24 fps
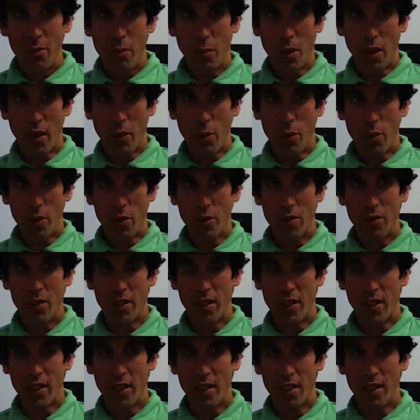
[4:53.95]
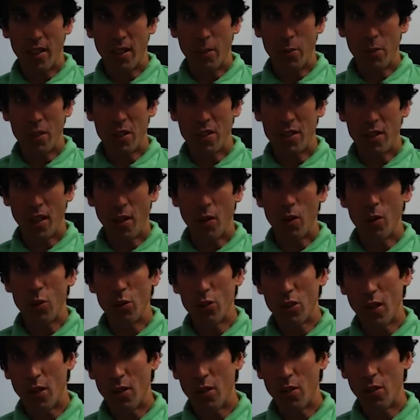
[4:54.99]
porque bueno, eh, hemos estado ahí
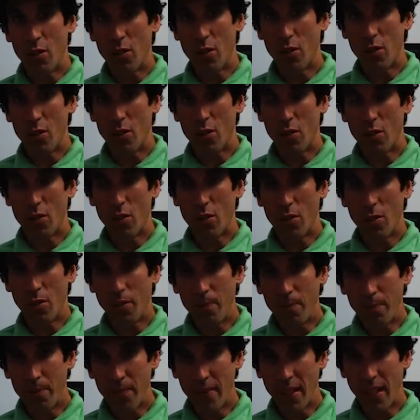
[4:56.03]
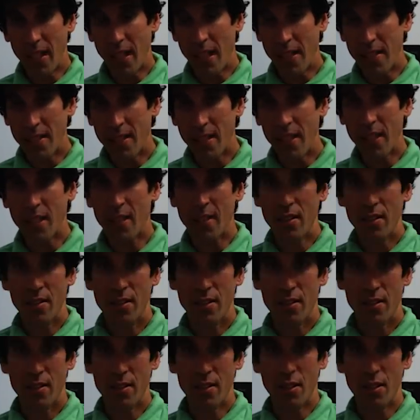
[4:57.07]
luchando delante,